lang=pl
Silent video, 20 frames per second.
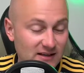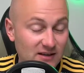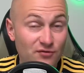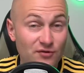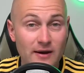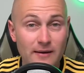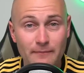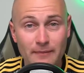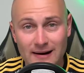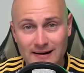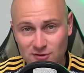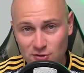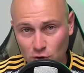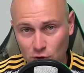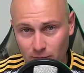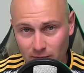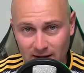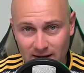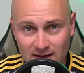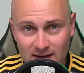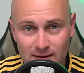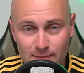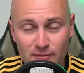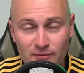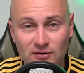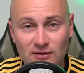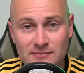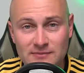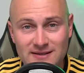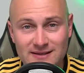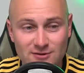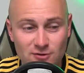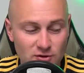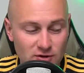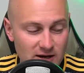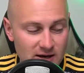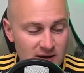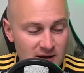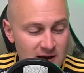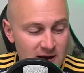Dwie bardzo dobre ekipy w tym
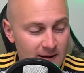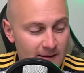sezonie,